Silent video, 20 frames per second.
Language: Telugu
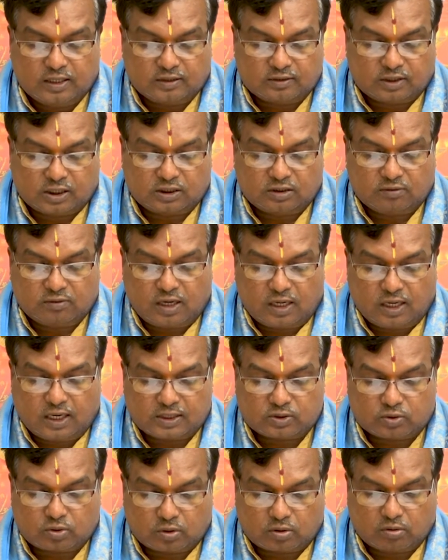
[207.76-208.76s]
తద్వారా
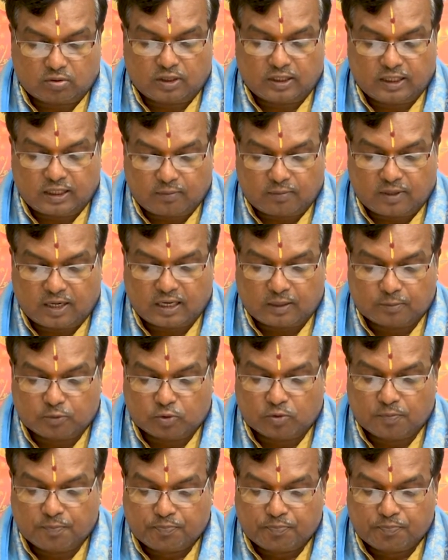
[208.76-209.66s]
స్వర్గృహ నిర్మాణము